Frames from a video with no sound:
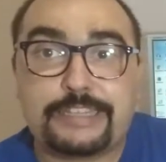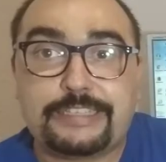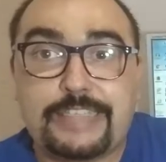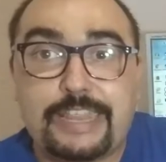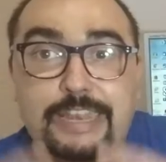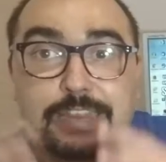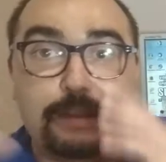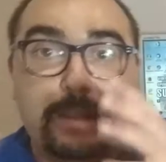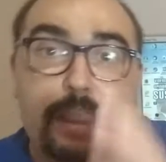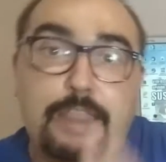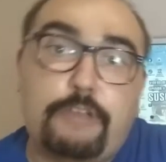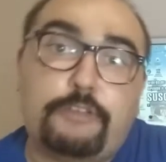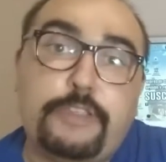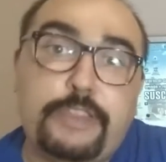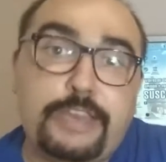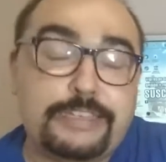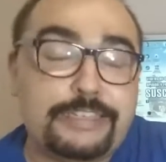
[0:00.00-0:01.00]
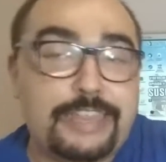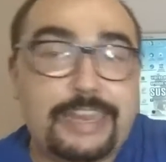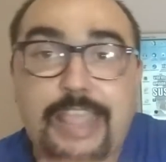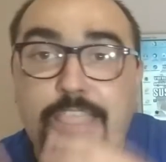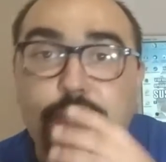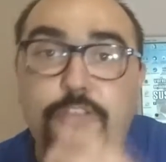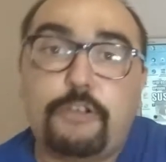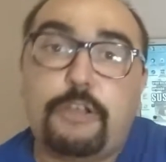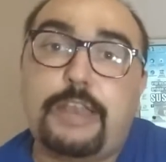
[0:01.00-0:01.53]
que están en los cines
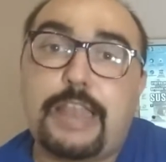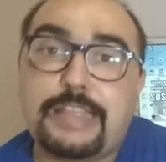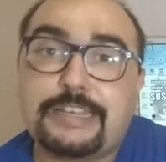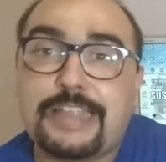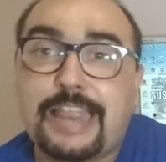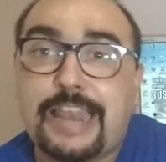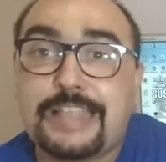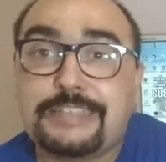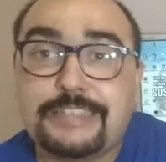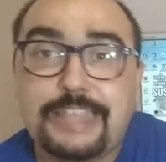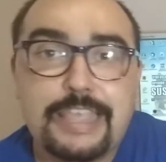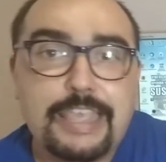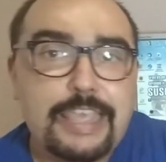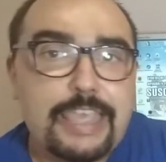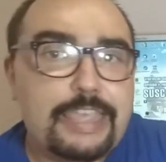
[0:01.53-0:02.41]
llenando las galas